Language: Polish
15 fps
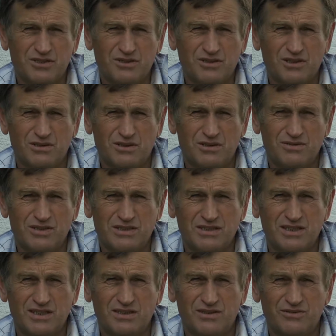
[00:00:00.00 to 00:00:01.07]
dookoła
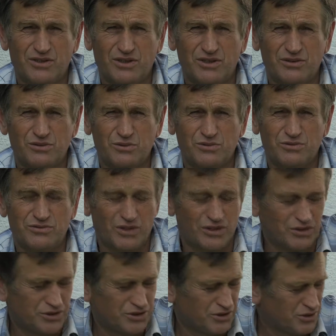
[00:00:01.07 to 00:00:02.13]
owieckiego wo,
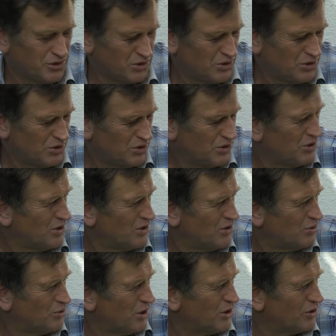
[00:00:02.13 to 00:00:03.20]
woś.
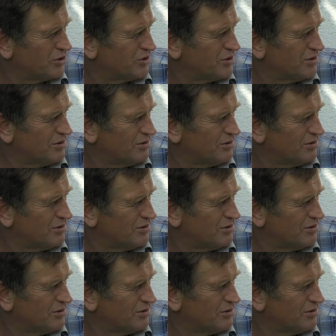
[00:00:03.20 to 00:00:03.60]
Łoś.